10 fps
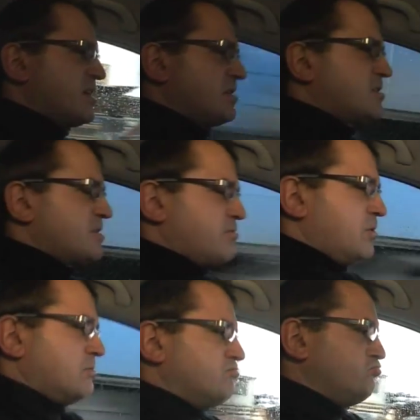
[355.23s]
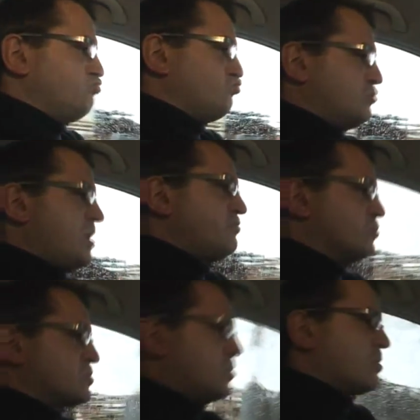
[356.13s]
ist eigentlich, dass wir
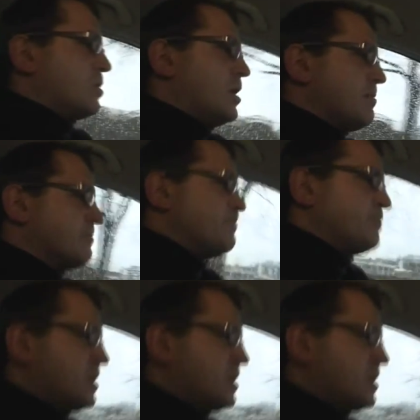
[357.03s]
Nachwuchssorgen haben.